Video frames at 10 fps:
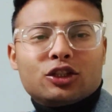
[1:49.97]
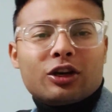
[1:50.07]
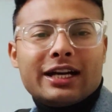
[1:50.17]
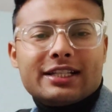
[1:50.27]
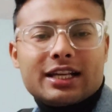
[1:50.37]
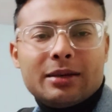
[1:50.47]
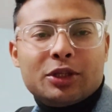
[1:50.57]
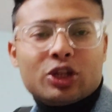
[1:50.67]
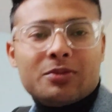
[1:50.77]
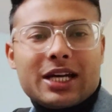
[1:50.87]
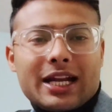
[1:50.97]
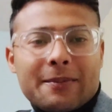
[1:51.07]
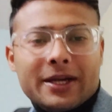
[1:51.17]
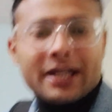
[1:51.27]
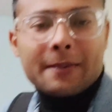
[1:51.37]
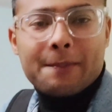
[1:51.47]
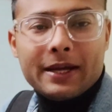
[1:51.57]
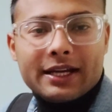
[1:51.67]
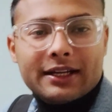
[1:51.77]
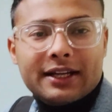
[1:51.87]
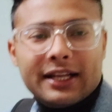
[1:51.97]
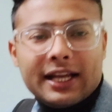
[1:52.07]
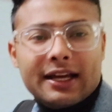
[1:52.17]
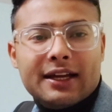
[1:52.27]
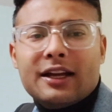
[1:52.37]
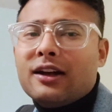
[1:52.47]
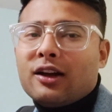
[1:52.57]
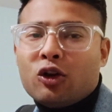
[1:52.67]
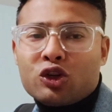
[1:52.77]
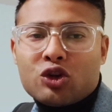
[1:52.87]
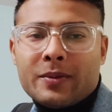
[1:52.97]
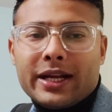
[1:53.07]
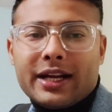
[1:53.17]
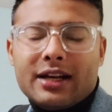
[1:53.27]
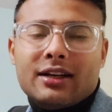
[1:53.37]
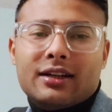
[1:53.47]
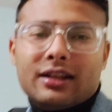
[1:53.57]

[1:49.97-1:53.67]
तो गाइज अभी तो हम जा रहे हैं अपनी ट्रिप पे ठीक है गो टू अमेरिका